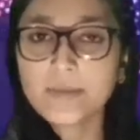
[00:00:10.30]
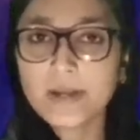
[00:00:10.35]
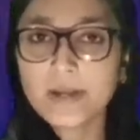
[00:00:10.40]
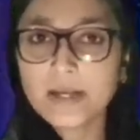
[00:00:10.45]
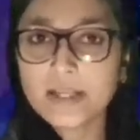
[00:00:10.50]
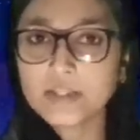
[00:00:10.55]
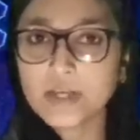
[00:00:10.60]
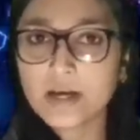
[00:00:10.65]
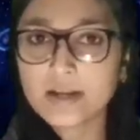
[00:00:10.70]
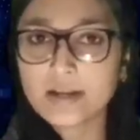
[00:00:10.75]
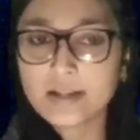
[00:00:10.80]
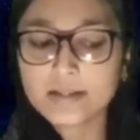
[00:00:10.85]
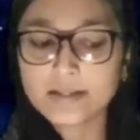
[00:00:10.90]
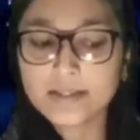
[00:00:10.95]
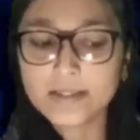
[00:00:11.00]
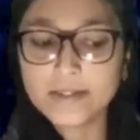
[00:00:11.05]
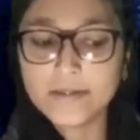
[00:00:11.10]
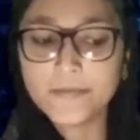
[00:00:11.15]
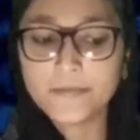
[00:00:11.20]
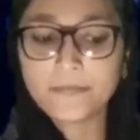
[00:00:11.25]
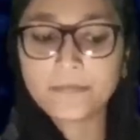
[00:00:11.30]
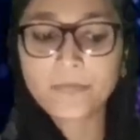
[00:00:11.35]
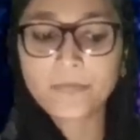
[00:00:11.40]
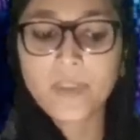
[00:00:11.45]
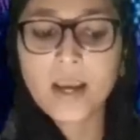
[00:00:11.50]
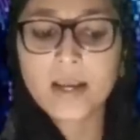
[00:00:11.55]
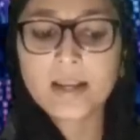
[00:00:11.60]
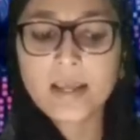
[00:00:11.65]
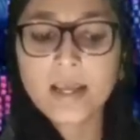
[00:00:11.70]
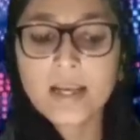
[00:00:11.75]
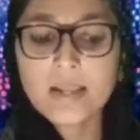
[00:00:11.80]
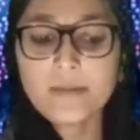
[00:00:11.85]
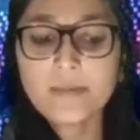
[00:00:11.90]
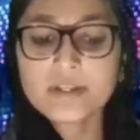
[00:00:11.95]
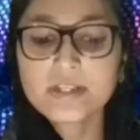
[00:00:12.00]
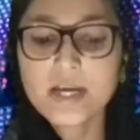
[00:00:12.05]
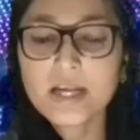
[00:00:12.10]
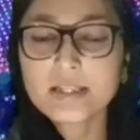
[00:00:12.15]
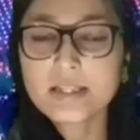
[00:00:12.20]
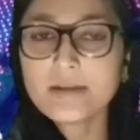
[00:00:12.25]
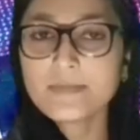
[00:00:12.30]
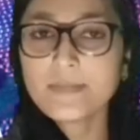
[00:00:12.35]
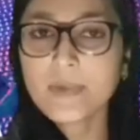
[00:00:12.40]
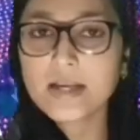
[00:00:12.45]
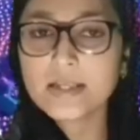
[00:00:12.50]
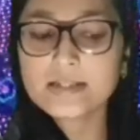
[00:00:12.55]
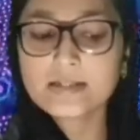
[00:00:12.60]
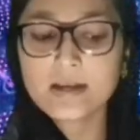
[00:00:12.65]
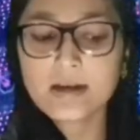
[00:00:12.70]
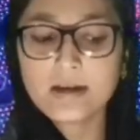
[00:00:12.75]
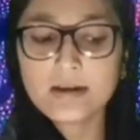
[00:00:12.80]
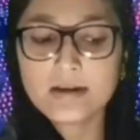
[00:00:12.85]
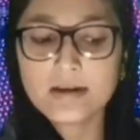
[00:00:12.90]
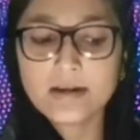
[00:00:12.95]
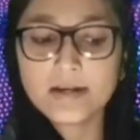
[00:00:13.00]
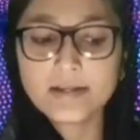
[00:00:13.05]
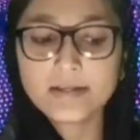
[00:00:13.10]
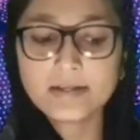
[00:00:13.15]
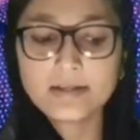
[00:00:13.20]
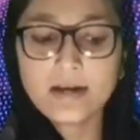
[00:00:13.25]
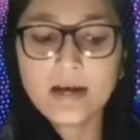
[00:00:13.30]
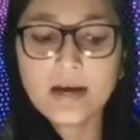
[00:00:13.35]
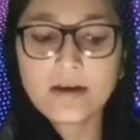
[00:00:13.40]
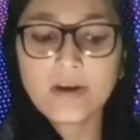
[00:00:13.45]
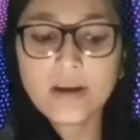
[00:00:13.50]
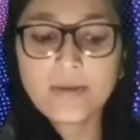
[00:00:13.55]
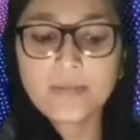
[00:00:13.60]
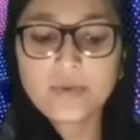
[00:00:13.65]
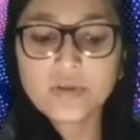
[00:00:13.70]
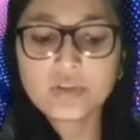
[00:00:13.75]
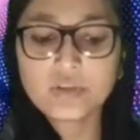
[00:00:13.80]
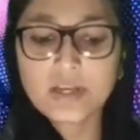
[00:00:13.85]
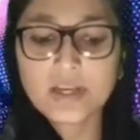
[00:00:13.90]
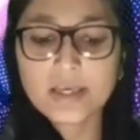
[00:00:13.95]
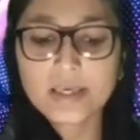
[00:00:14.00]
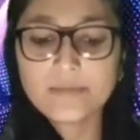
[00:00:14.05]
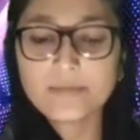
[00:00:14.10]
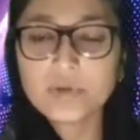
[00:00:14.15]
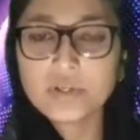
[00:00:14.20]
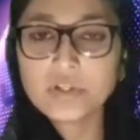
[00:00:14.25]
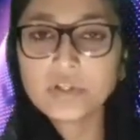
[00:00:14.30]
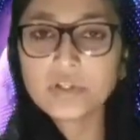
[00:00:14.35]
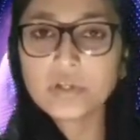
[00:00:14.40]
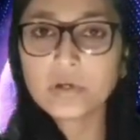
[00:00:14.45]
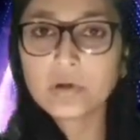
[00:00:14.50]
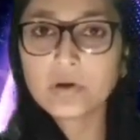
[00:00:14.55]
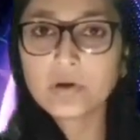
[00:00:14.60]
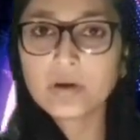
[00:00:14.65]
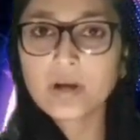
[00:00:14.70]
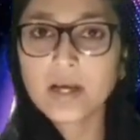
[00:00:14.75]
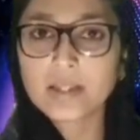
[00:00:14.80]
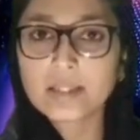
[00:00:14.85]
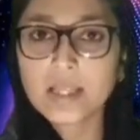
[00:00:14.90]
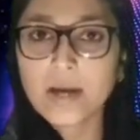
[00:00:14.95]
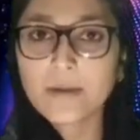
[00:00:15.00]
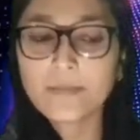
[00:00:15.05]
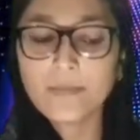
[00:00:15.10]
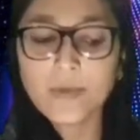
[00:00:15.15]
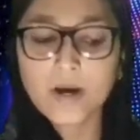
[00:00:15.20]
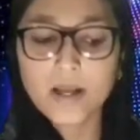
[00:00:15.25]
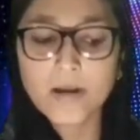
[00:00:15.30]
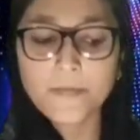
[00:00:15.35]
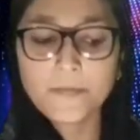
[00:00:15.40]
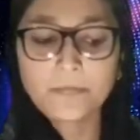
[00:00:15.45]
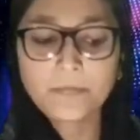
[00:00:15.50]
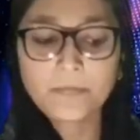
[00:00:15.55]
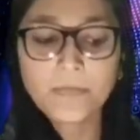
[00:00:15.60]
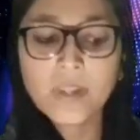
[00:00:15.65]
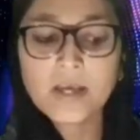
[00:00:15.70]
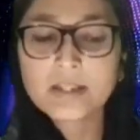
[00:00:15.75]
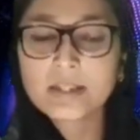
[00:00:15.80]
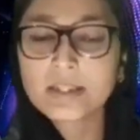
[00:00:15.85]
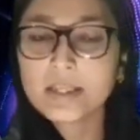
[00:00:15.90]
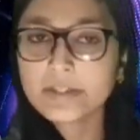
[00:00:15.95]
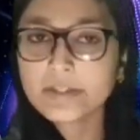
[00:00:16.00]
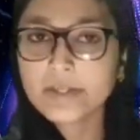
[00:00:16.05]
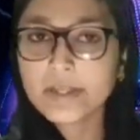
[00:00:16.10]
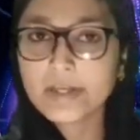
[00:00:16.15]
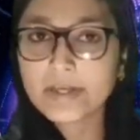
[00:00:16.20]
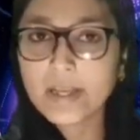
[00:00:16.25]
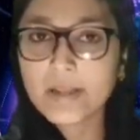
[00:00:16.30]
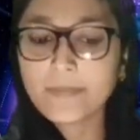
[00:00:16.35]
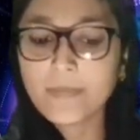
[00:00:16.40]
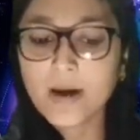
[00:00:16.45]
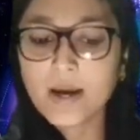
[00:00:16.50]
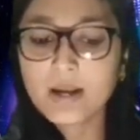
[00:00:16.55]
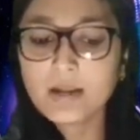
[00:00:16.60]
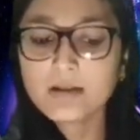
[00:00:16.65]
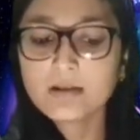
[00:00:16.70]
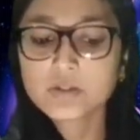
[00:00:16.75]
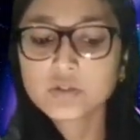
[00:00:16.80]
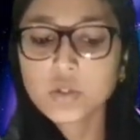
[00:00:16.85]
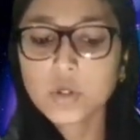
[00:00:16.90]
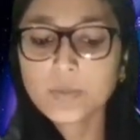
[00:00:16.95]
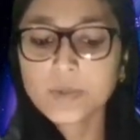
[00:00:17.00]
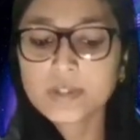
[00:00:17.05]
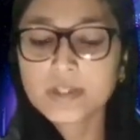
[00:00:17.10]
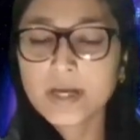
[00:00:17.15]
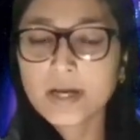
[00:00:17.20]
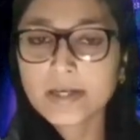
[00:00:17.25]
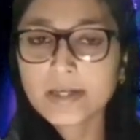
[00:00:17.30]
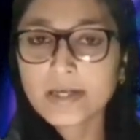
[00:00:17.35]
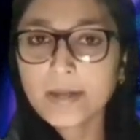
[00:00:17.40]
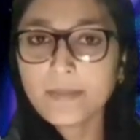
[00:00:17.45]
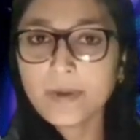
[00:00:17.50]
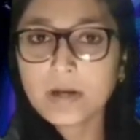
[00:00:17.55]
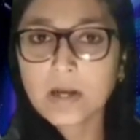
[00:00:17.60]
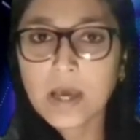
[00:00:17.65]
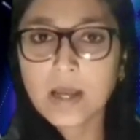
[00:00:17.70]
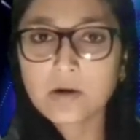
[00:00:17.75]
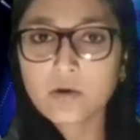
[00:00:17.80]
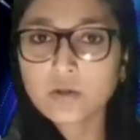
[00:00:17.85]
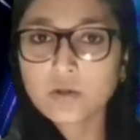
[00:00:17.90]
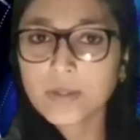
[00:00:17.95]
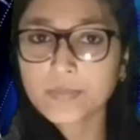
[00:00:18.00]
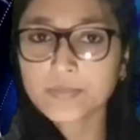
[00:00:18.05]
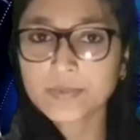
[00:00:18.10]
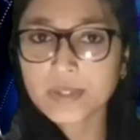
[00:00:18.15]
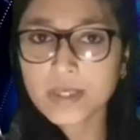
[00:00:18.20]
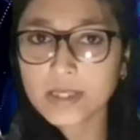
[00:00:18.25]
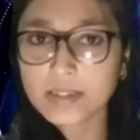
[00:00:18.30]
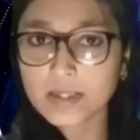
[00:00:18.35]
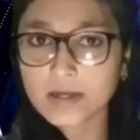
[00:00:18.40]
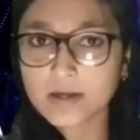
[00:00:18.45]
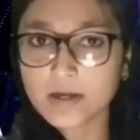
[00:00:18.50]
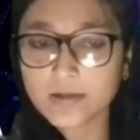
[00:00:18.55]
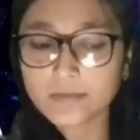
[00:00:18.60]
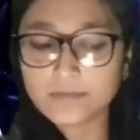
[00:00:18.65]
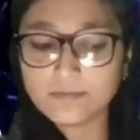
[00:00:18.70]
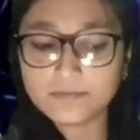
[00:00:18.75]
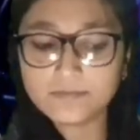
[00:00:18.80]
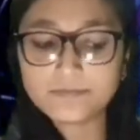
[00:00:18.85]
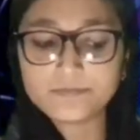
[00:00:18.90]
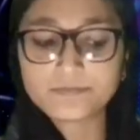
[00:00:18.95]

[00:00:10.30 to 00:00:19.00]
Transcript: से मिलने जा रहे थे हरियाणा में चार दिन बारिश का अलर्ट हवाई भी चलेगी बीस जिलों का तापमान तीस डिग्री पार चौबीस घंटे में नानौर सबसे ज्यादा गर्म